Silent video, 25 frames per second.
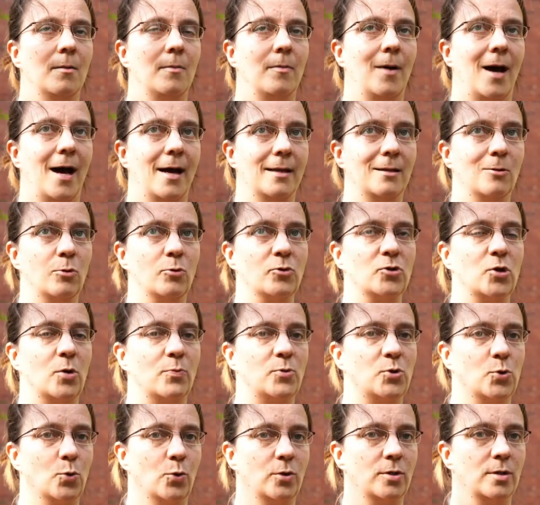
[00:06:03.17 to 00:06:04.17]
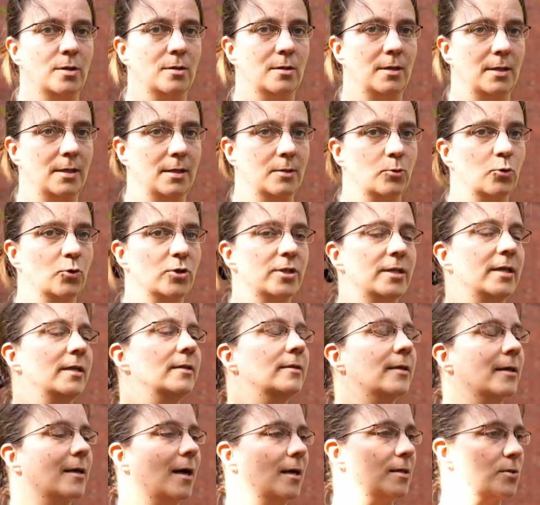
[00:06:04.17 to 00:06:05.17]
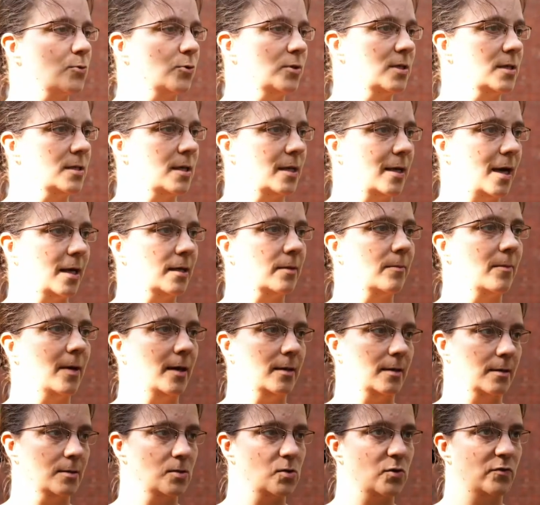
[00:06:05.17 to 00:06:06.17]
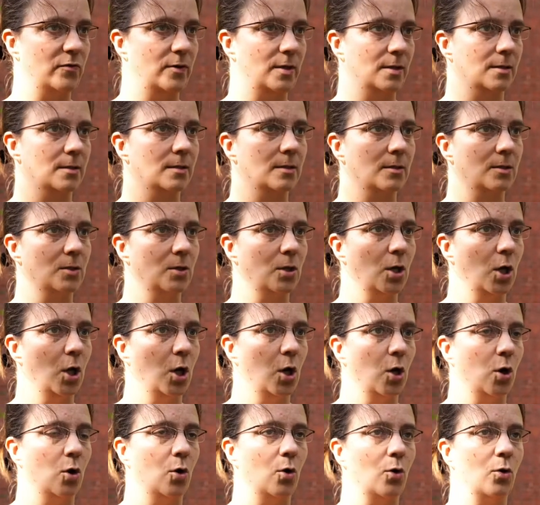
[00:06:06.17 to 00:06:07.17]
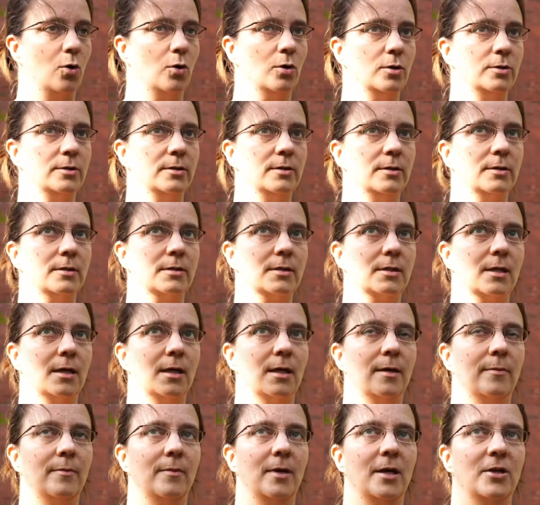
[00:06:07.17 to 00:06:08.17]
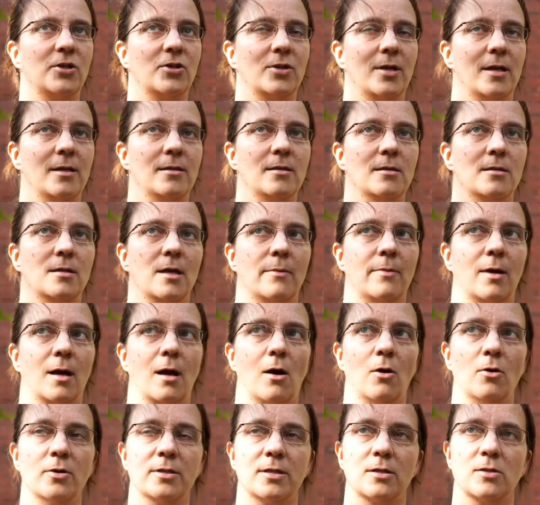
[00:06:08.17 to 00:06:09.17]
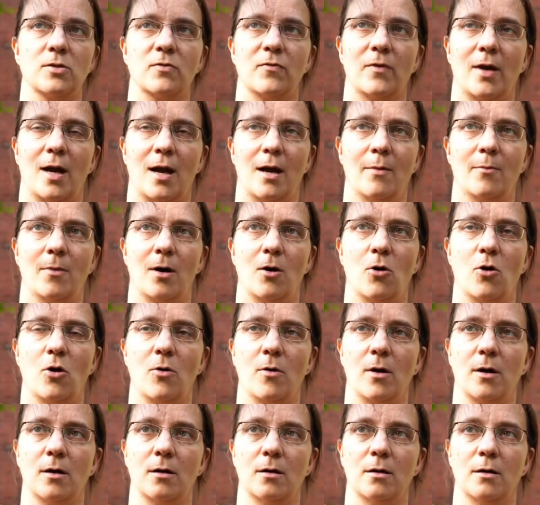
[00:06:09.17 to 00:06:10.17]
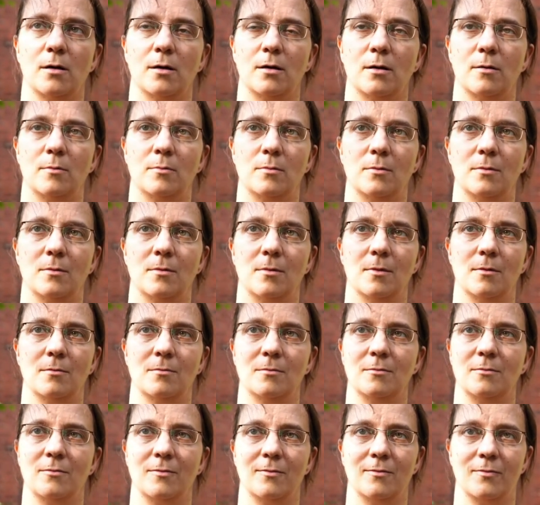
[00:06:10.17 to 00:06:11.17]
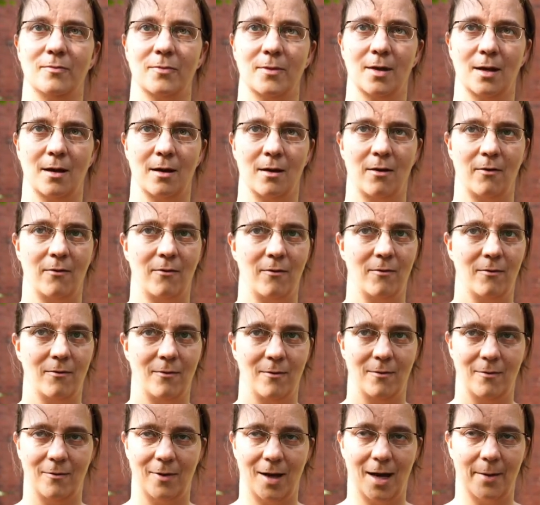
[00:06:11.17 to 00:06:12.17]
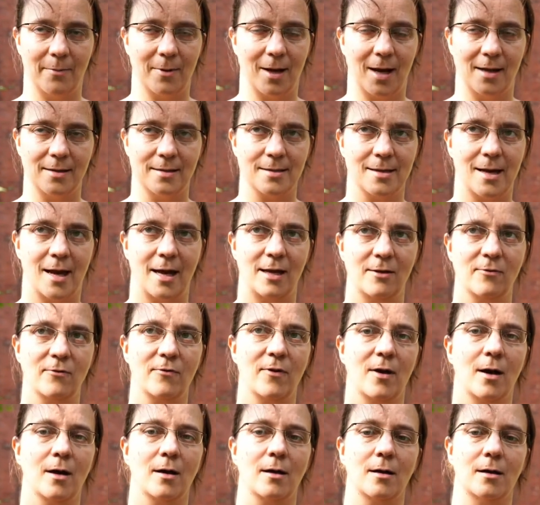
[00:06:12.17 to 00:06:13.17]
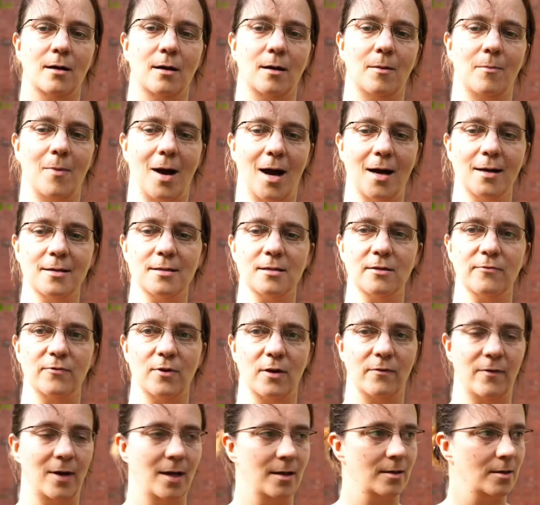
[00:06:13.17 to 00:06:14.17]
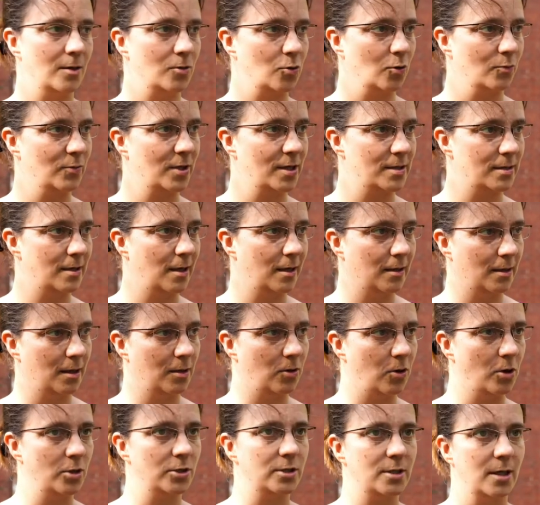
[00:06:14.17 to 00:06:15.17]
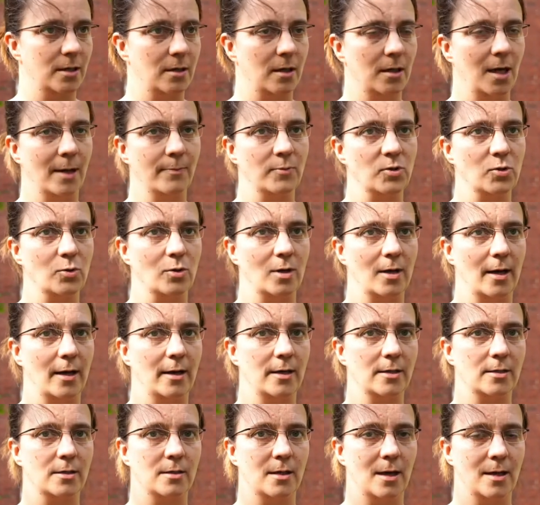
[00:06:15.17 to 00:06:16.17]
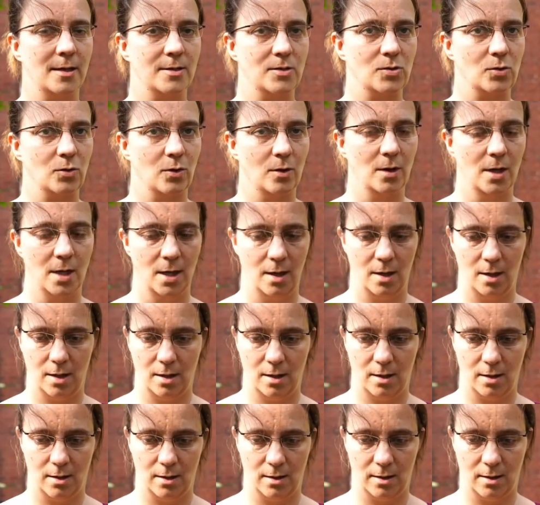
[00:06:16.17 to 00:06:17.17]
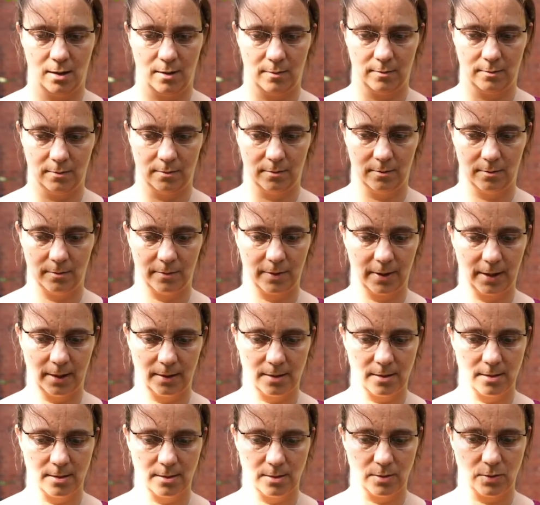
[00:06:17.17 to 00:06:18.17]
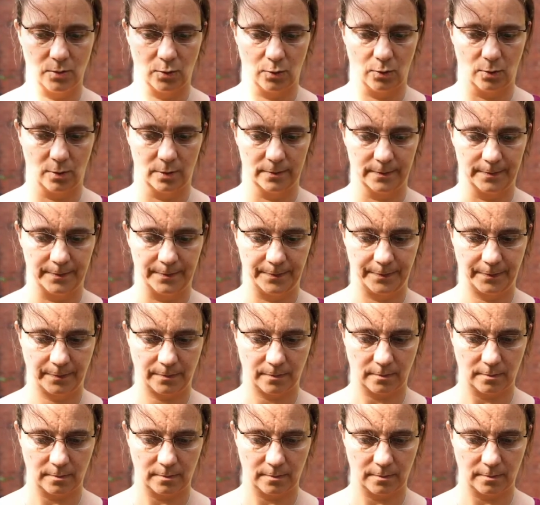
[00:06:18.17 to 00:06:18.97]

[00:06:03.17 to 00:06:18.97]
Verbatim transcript: Behandlungsoptionen in, durch die Integration dieser Datenbanken zu finden. Mhm. Und ähm, es stellt sich dabei raus, also wir haben auch ähm, wir haben ganz einfache Maße verwendet, um das gegen den Goldstandard abzugleichen, also ähm, Präzision